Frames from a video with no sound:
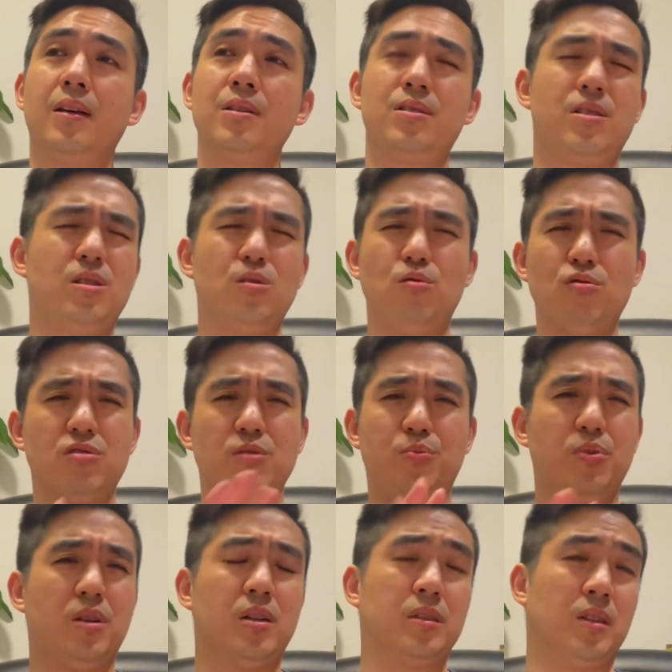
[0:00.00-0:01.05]
几乎是
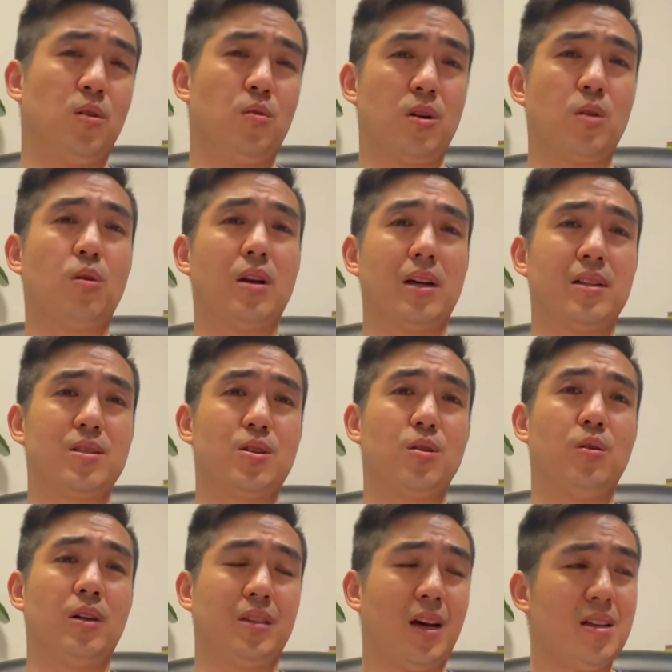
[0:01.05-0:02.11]
不可能回过来的球
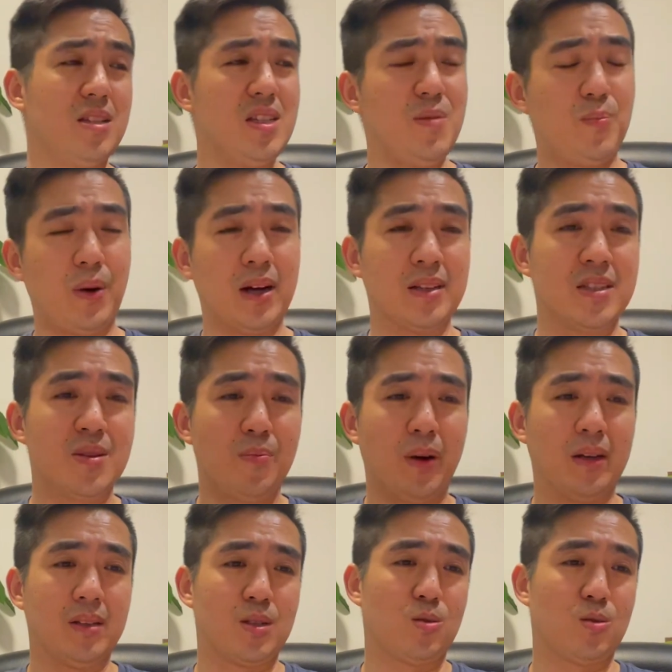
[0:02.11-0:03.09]
啊，他一板一板的，